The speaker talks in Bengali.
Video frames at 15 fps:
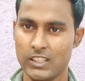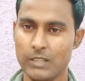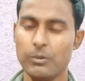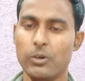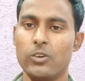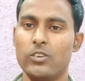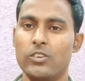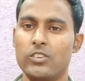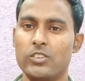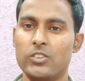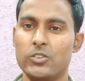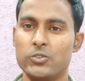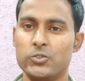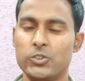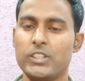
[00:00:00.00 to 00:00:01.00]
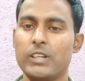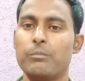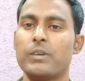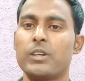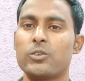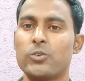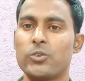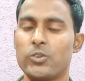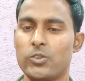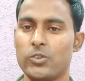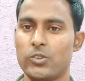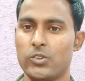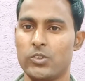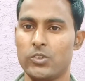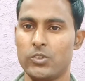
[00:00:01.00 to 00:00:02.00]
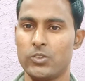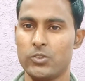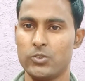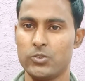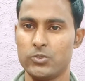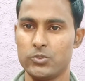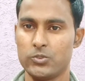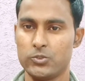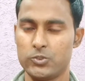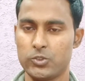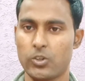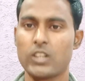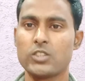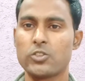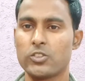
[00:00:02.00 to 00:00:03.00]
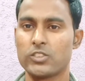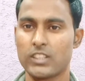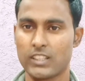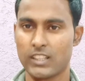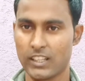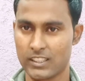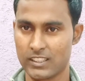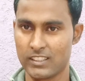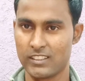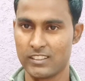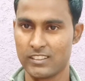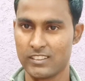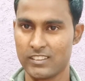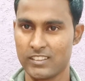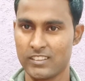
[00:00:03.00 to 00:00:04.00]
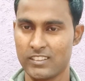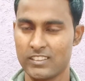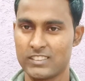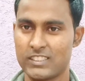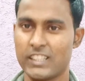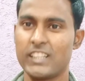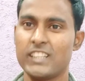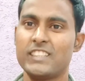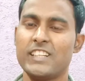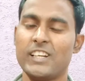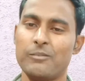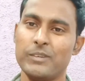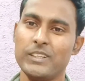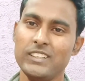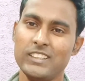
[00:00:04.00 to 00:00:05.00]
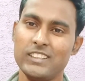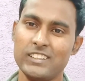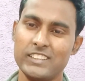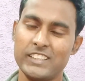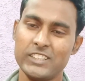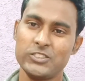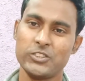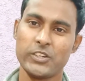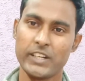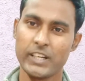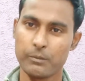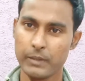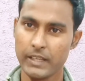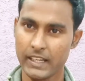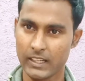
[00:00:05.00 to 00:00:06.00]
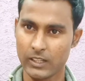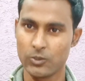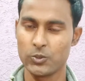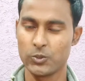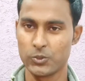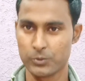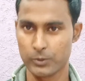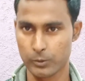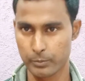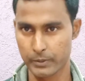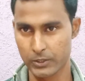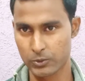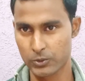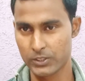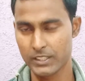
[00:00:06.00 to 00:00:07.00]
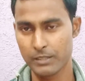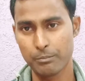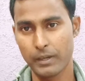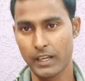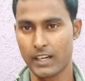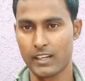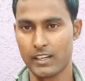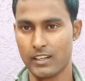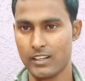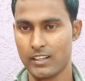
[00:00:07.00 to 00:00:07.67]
এবং যদি আপনার কোনো জোড়া সন্তান থাকে সেক্ষেত্রে আপনি তিনজনের নামে অ্যাকাউন্ট ওপেন করতে পারেন